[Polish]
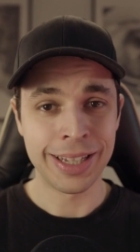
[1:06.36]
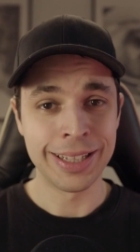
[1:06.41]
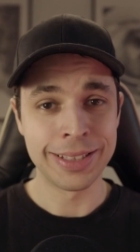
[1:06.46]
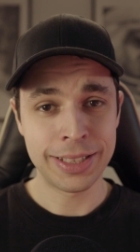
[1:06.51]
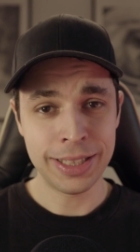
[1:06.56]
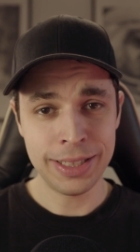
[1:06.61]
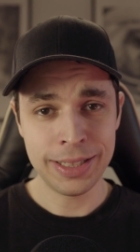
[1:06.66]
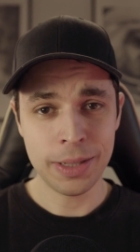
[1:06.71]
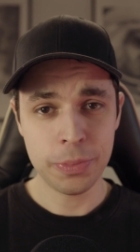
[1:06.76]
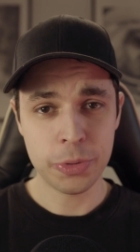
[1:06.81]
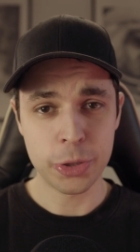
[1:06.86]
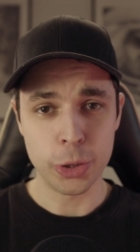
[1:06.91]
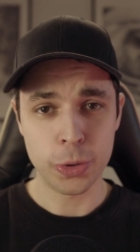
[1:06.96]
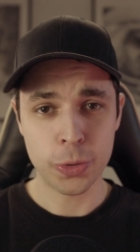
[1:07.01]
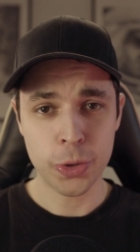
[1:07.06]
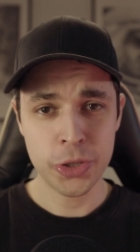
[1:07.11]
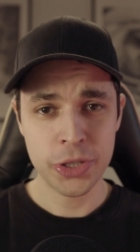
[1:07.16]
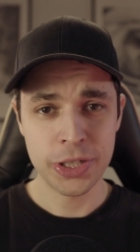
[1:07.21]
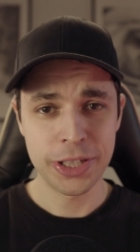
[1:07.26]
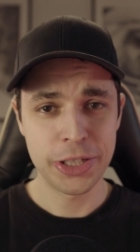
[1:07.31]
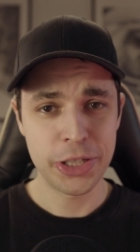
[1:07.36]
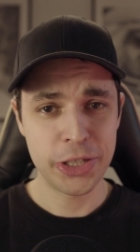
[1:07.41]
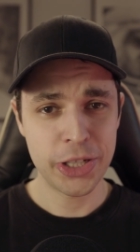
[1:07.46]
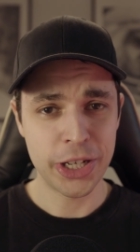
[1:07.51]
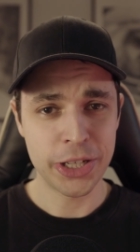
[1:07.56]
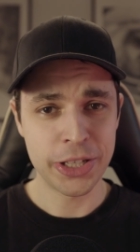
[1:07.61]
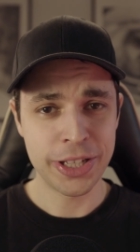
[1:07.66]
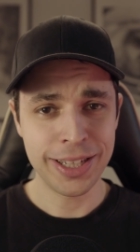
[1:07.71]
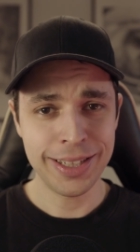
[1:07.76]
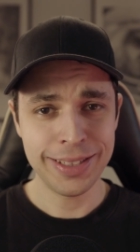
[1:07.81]
a cel na przyszłość
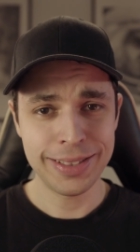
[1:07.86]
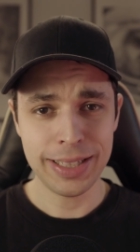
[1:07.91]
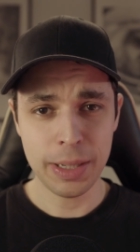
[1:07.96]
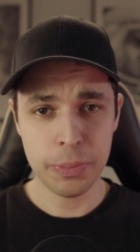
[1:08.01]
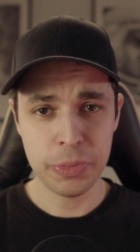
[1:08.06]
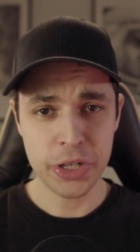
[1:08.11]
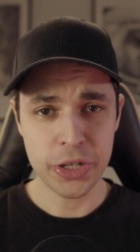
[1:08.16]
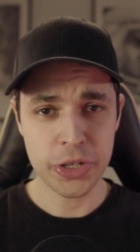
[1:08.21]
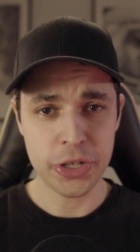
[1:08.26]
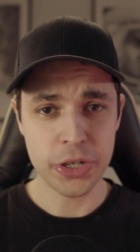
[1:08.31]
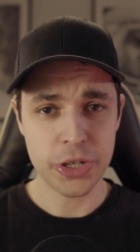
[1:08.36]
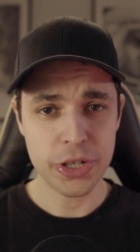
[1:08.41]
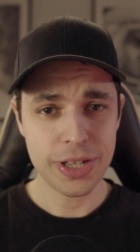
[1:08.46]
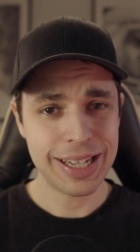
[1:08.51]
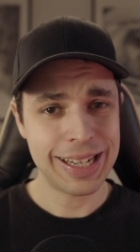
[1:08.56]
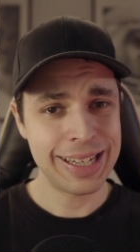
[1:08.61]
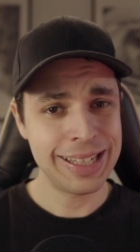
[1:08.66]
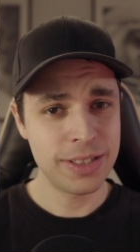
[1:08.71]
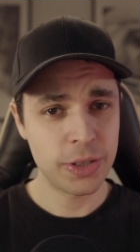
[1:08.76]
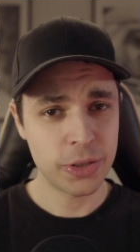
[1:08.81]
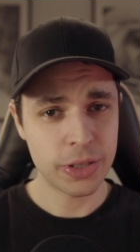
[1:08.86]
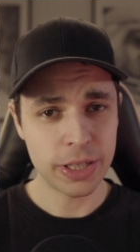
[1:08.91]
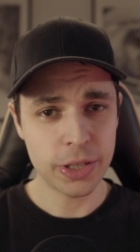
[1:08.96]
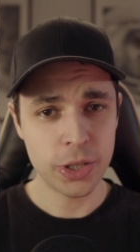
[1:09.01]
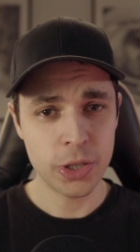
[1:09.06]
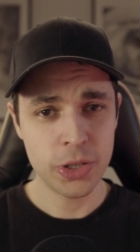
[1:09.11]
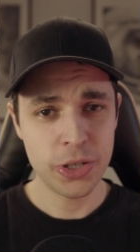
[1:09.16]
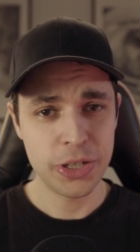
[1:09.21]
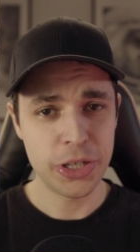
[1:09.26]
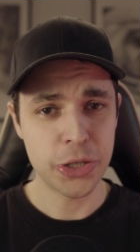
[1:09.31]
średnia sub 10, ale do
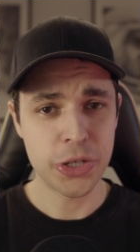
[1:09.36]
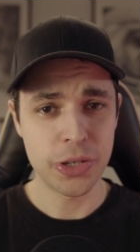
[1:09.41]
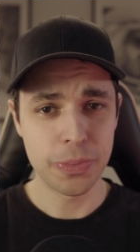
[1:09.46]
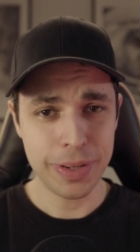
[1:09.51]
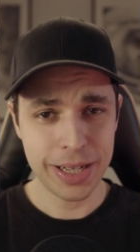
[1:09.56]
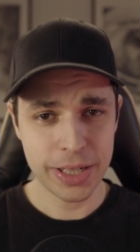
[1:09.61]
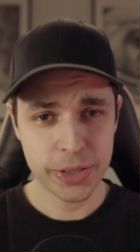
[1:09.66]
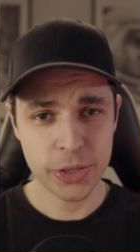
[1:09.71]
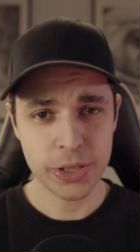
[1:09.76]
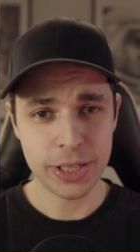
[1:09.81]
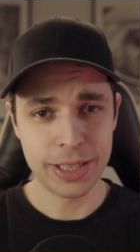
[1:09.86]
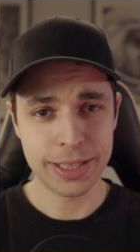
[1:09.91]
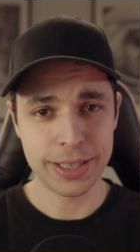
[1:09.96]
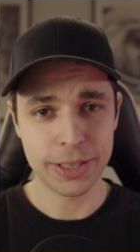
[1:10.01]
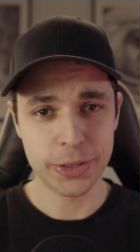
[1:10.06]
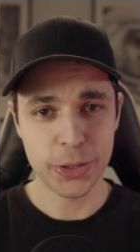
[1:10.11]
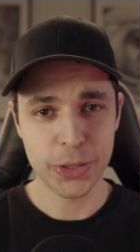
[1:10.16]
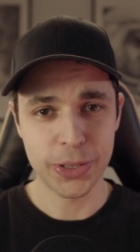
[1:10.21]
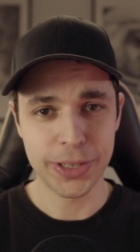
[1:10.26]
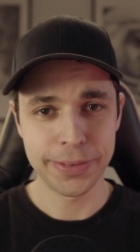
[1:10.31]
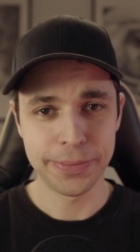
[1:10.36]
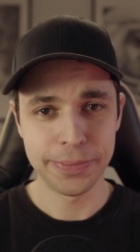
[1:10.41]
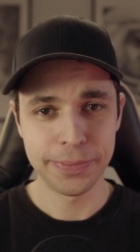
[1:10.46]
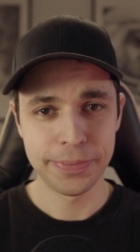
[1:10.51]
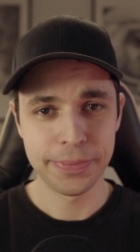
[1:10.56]
tego jeszcze bardzo daleka droga.